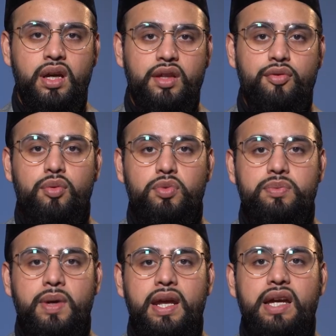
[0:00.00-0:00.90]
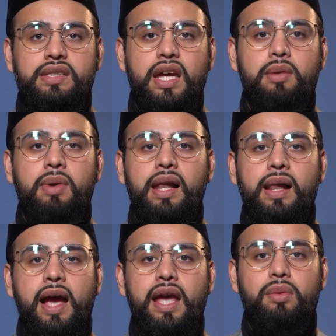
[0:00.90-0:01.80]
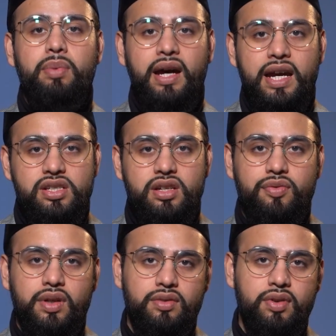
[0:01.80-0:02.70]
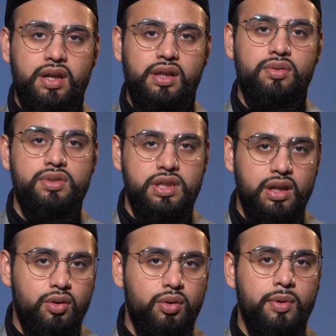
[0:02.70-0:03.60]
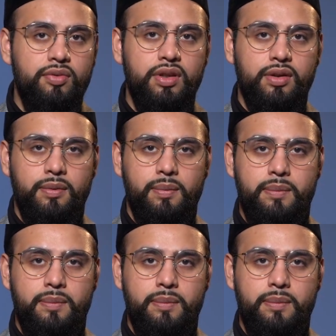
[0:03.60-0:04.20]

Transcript: Dafür muss man erst einmal eine Bereitschaft entwickeln und sich auch überwinden.